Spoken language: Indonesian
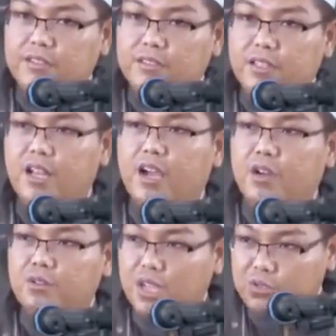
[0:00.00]
Setelah
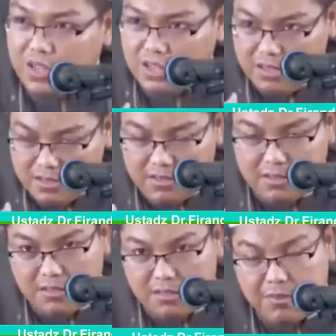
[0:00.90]
kalau dia sudah
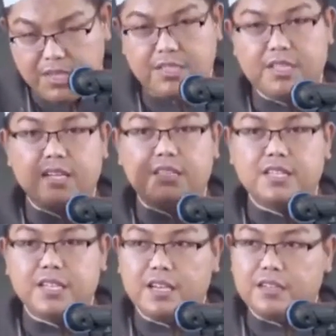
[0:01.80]
bersih
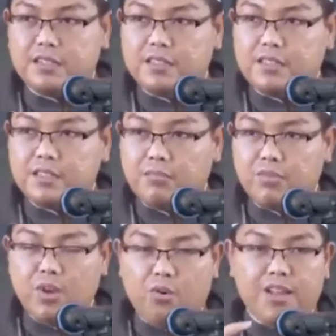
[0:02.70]
hatinya,
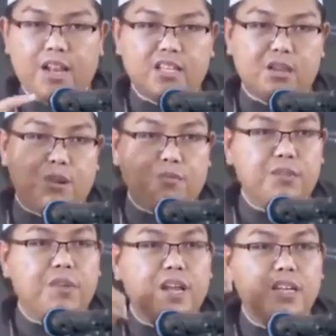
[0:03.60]
menjauhkan dari yang tidak
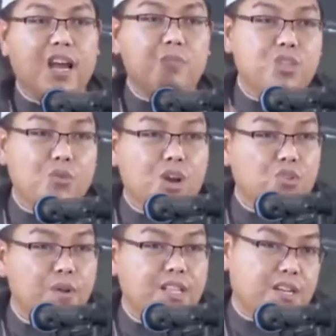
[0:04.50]
bermanfaat, maka dia akan punya waktu
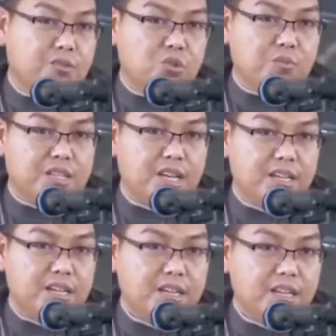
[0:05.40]
banyak untuk baca
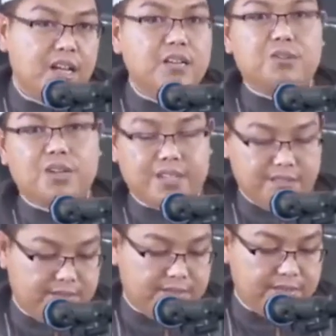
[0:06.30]
Al-Qur'an.
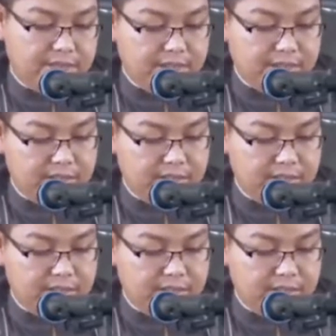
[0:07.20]
Ya.